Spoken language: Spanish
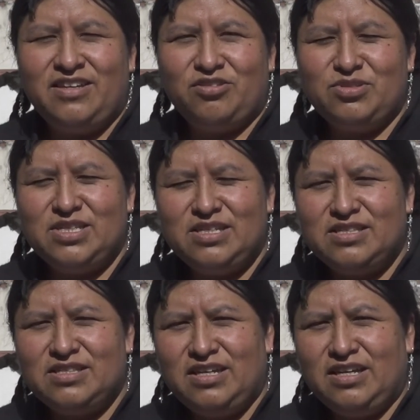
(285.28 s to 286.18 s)

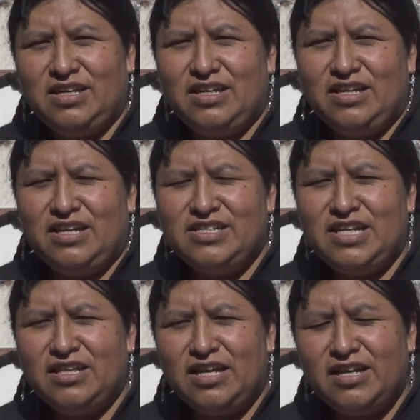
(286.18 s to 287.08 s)
Entonces, eh, en
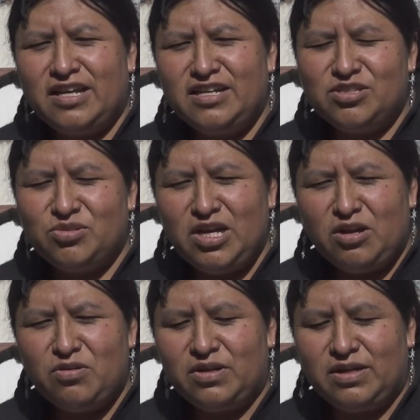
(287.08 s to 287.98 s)
realidad el granizo ya
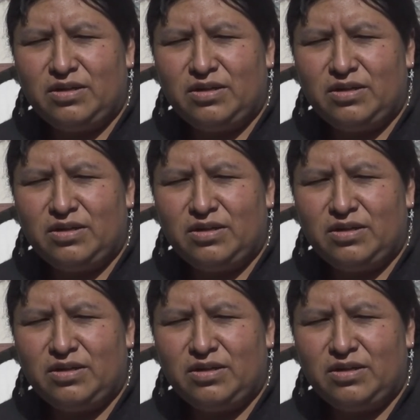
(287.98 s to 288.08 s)
no